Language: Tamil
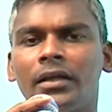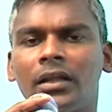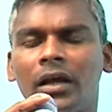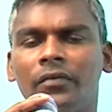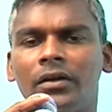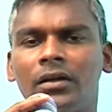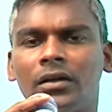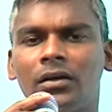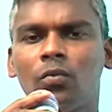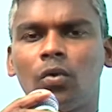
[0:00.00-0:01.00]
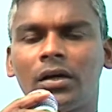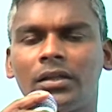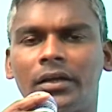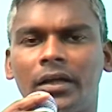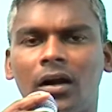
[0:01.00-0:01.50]
இறைவனுக்கு
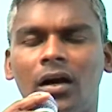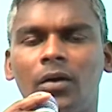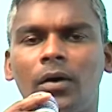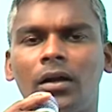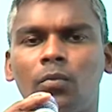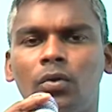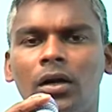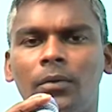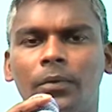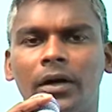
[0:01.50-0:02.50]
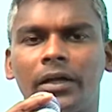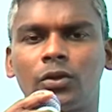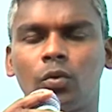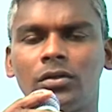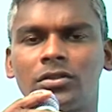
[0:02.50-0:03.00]
உகந்த ஏராளமான முன்னெடுப்புகளை
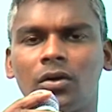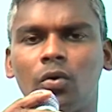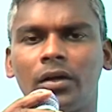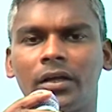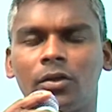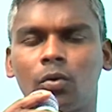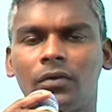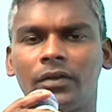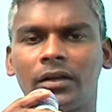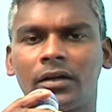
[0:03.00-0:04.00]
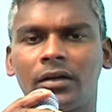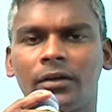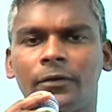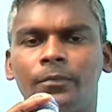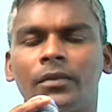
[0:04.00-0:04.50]
துணிச்சலோடு எதிர்கொள்வதற்கு
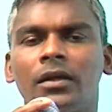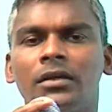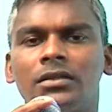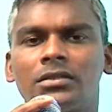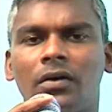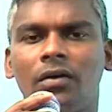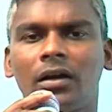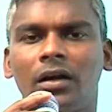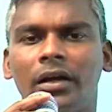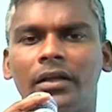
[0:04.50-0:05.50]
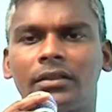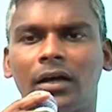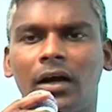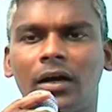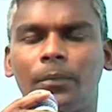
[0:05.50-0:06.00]
சவால்களை
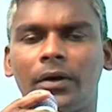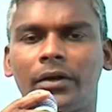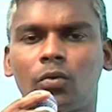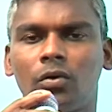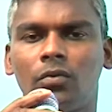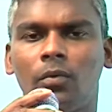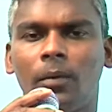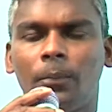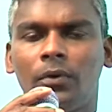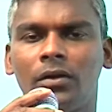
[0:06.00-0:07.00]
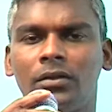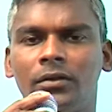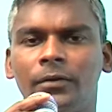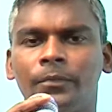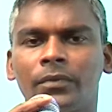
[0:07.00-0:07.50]
தாங்க பழகிக்கொள்வோம் அப்பொழுது
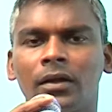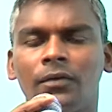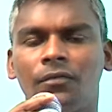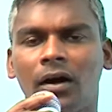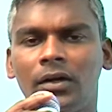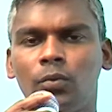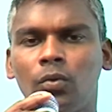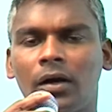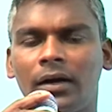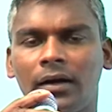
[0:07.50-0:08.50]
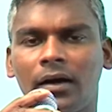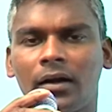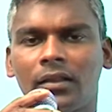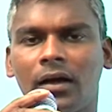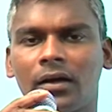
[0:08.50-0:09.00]
வாழ்வு
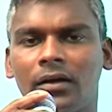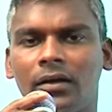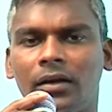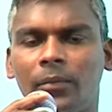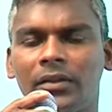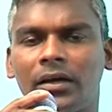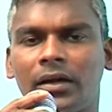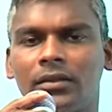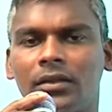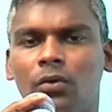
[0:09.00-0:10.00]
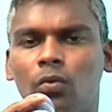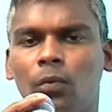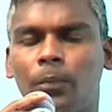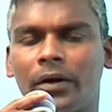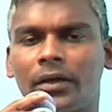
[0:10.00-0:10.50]
அழகானதாக நமது கரத்தில்
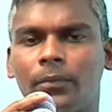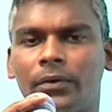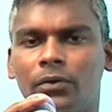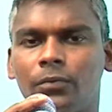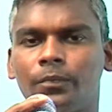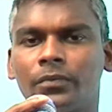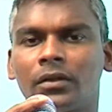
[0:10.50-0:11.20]
ஒப்படைக்கப்படும்